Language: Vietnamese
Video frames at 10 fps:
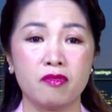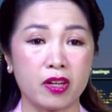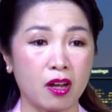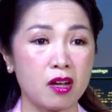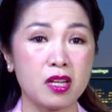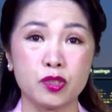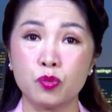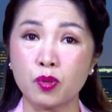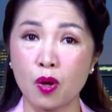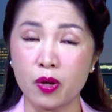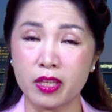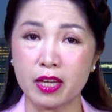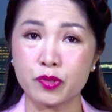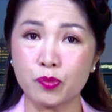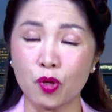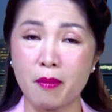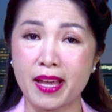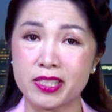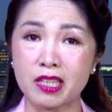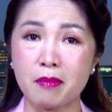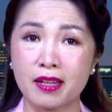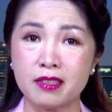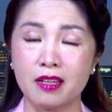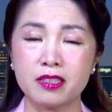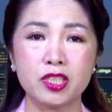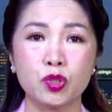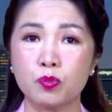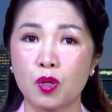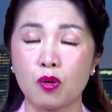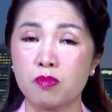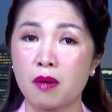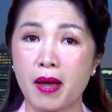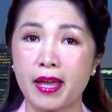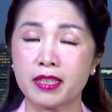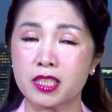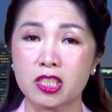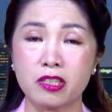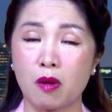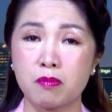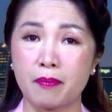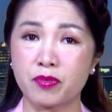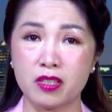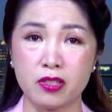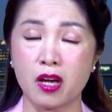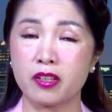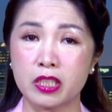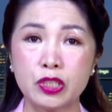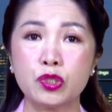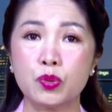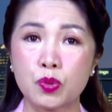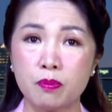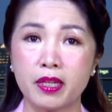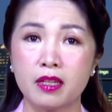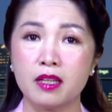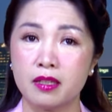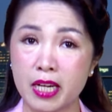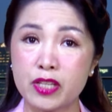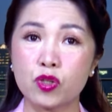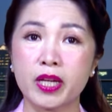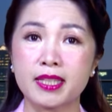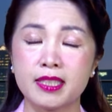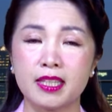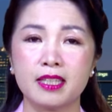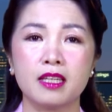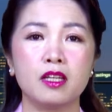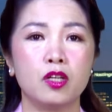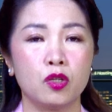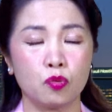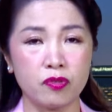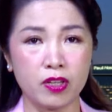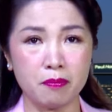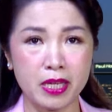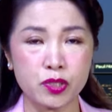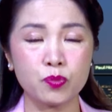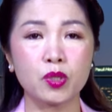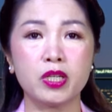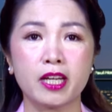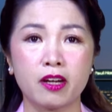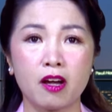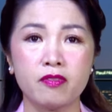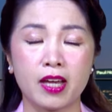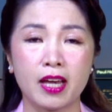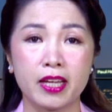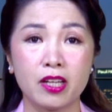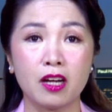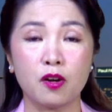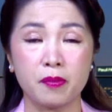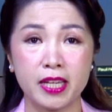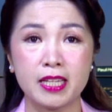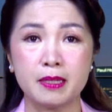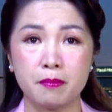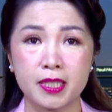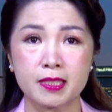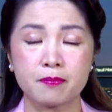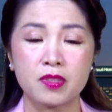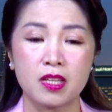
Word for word: và nói là chúng tôi nhá, chúng tôi bán chức bán dẫn chứ chúng tôi không có bán cái sự độc lập tự do tự chủ của mình, đi chỗ khác chơi. Quý vị biết chúng tôi đang nói về ai đó là ông Elon Musk.